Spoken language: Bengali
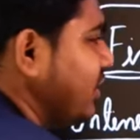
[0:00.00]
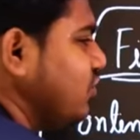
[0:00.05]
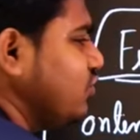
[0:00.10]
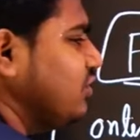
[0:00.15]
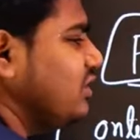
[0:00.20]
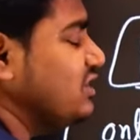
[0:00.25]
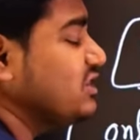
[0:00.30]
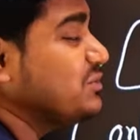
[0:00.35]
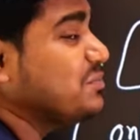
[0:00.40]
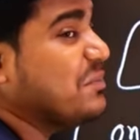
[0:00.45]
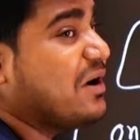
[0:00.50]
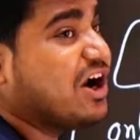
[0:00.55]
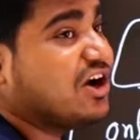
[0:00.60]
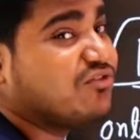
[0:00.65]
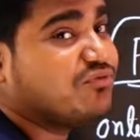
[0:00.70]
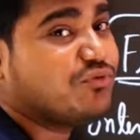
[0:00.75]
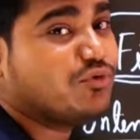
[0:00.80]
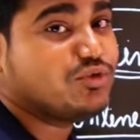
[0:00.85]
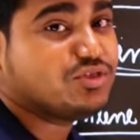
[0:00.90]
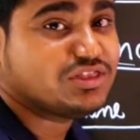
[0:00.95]
যদি
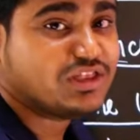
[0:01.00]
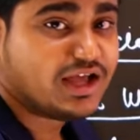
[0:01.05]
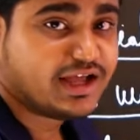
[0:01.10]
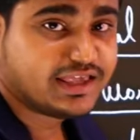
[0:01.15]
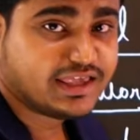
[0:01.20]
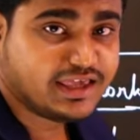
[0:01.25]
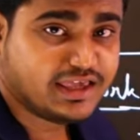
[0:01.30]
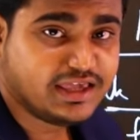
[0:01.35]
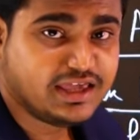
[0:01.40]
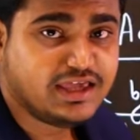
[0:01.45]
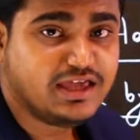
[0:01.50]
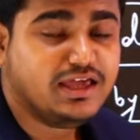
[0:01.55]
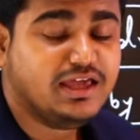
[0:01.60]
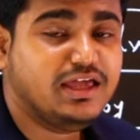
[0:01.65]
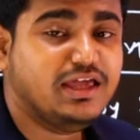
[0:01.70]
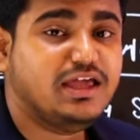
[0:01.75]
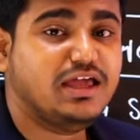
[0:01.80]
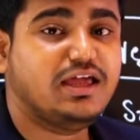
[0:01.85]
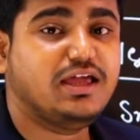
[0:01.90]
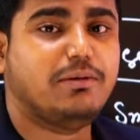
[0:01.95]
স্মার্টফোন থাকে
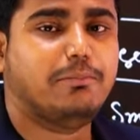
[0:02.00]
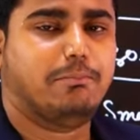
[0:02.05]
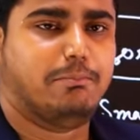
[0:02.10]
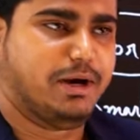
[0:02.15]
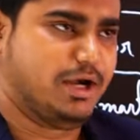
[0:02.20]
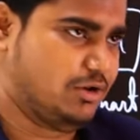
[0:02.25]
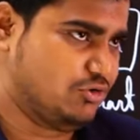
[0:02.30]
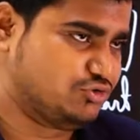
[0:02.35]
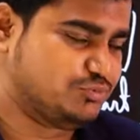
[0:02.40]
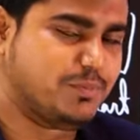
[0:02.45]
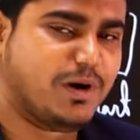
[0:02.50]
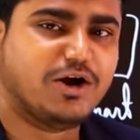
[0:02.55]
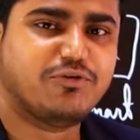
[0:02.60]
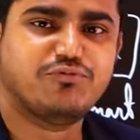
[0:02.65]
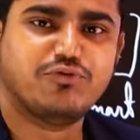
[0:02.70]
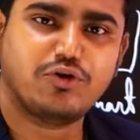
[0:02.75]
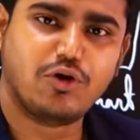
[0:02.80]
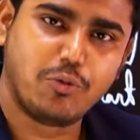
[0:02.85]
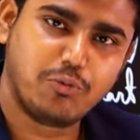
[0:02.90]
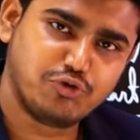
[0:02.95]
এ মানে
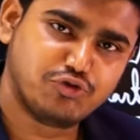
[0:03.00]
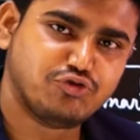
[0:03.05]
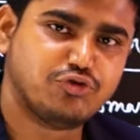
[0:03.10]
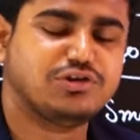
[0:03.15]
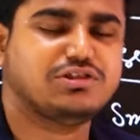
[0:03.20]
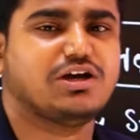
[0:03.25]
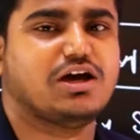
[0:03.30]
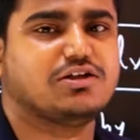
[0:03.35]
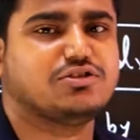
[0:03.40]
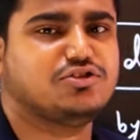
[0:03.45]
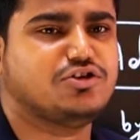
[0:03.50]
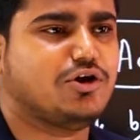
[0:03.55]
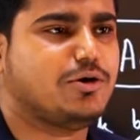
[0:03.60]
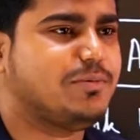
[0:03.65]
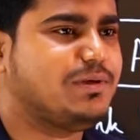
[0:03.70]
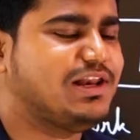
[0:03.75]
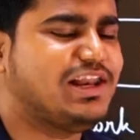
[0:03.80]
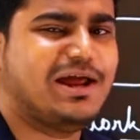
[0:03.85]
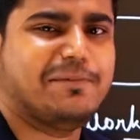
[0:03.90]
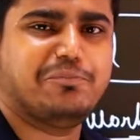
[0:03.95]
স্মার্টফোন অবশ্যই থাকতে হবে
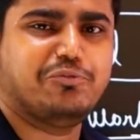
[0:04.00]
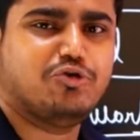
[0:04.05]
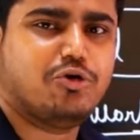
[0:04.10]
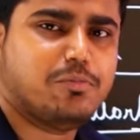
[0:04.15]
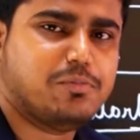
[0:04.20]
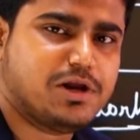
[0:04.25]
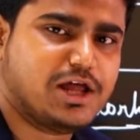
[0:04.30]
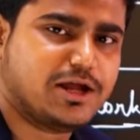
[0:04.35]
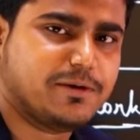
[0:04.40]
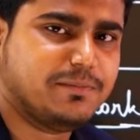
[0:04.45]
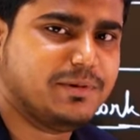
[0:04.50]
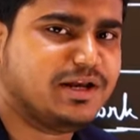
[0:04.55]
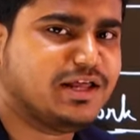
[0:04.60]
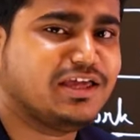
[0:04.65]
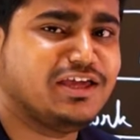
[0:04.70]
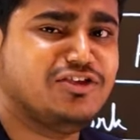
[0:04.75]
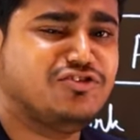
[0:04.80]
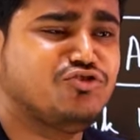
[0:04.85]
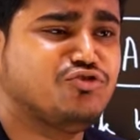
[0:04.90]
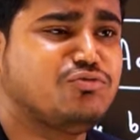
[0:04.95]
ল্যাপটপ লাগবে না
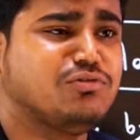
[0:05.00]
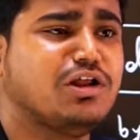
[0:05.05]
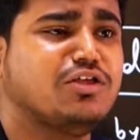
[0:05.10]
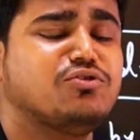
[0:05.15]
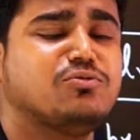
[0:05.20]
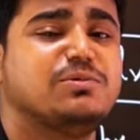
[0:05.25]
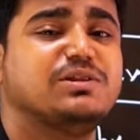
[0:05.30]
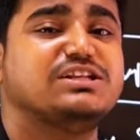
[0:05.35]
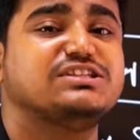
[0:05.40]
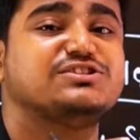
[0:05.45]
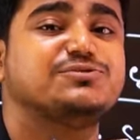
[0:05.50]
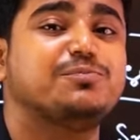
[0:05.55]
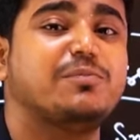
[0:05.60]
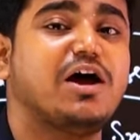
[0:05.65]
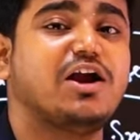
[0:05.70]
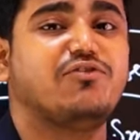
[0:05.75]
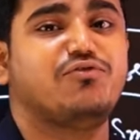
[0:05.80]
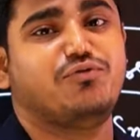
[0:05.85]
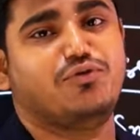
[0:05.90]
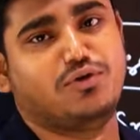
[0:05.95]
কিচ্ছু না তোমাদের
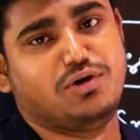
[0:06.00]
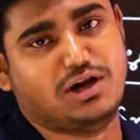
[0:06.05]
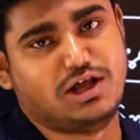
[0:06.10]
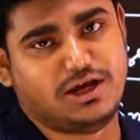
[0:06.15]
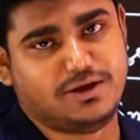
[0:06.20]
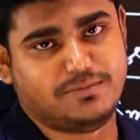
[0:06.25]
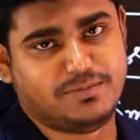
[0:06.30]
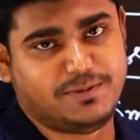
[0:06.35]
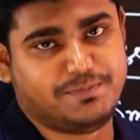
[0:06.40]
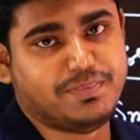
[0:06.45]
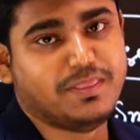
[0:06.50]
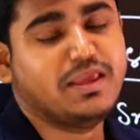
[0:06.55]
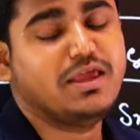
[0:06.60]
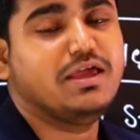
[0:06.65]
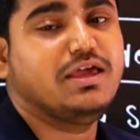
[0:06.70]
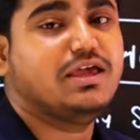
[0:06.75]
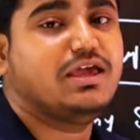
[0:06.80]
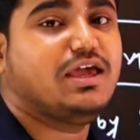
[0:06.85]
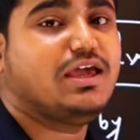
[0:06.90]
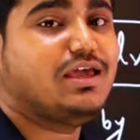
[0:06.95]
স্মার্টফোন লাগবে
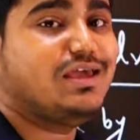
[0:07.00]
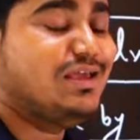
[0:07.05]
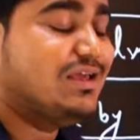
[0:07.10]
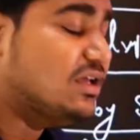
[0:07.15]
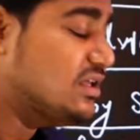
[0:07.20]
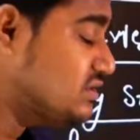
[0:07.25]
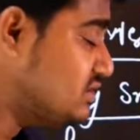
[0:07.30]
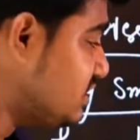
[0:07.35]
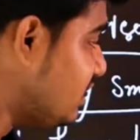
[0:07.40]
এ যে